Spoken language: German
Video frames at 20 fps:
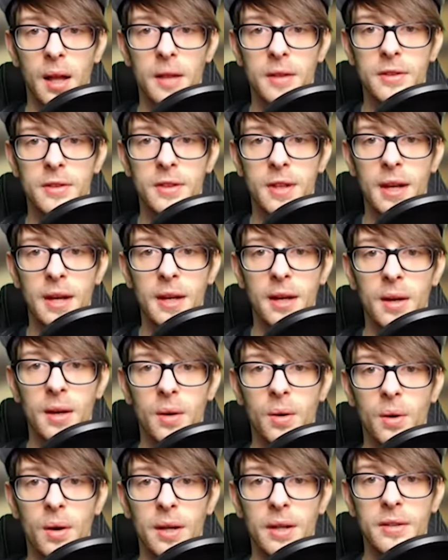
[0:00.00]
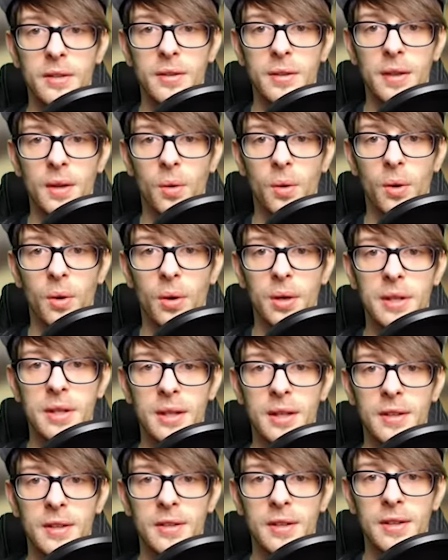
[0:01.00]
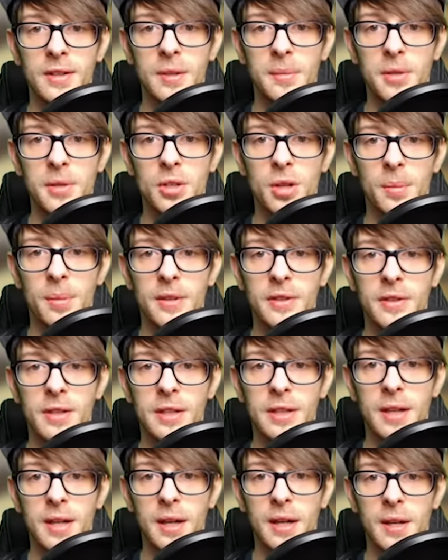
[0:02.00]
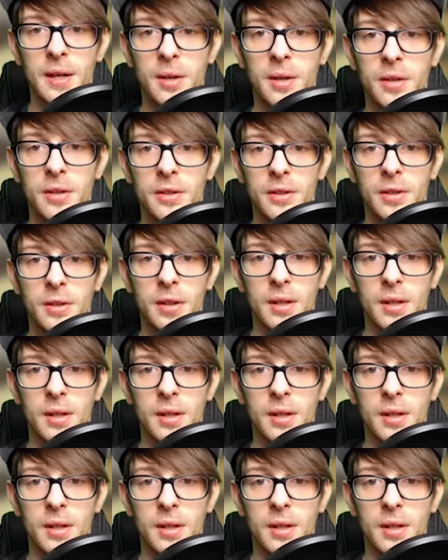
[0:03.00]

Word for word: Zack. Oh, jetzt, oh Leute, es sieht ziemlich kompliziert ja gerade aus.